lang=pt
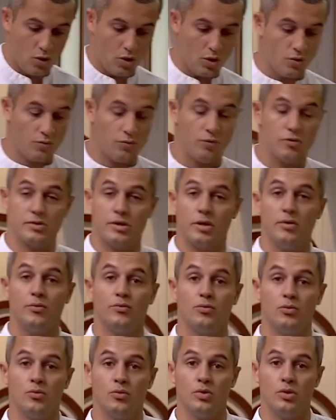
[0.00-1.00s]
que eu vou usar o
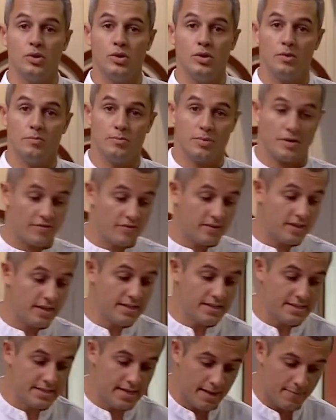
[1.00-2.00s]
fungo para
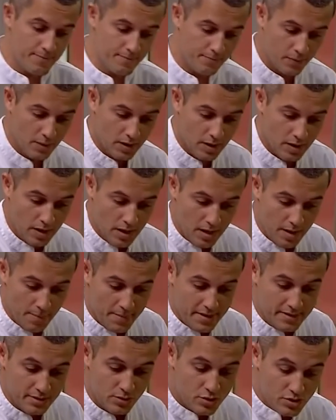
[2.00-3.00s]
finalizar.
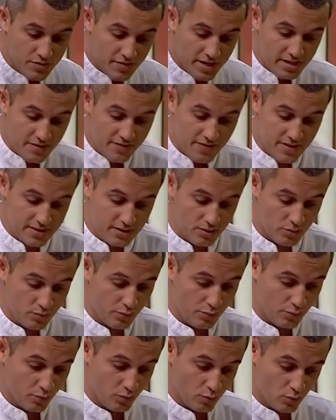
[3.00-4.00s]
Mas se eu tivesse
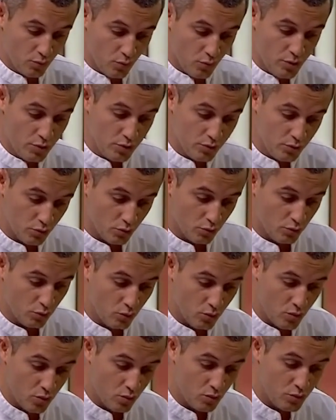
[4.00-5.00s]
fazendo um, um risoto
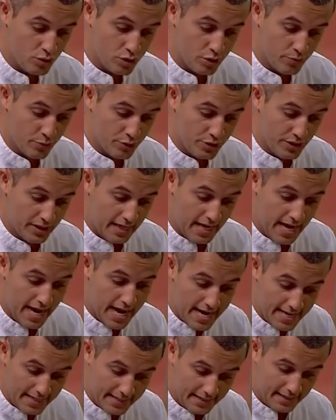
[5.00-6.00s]
com algum tipo de
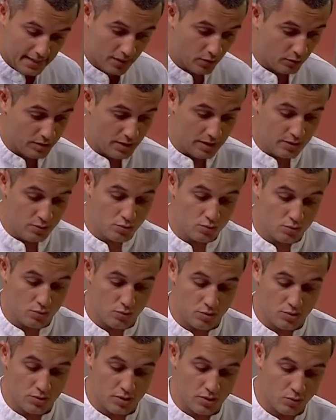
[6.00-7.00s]
carne, eu estaria
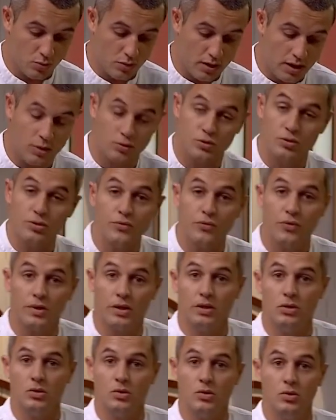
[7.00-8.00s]
usando um caldo de
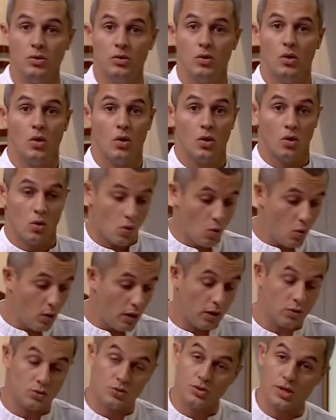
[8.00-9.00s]
frango ou um
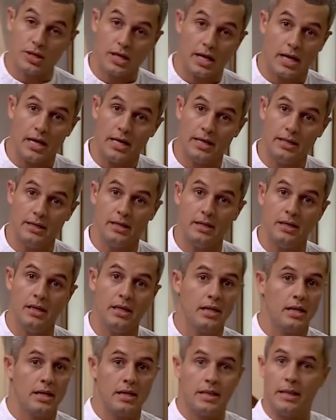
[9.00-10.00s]
caldo de carne.
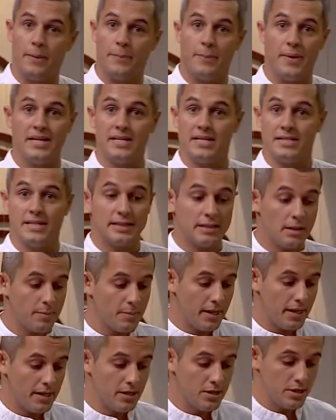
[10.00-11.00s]
Depende
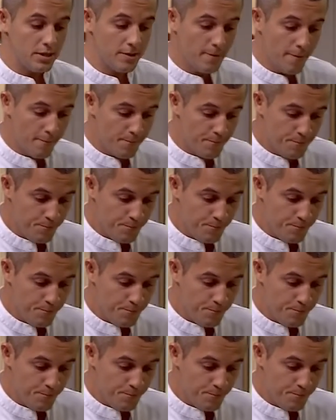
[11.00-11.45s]
exatamente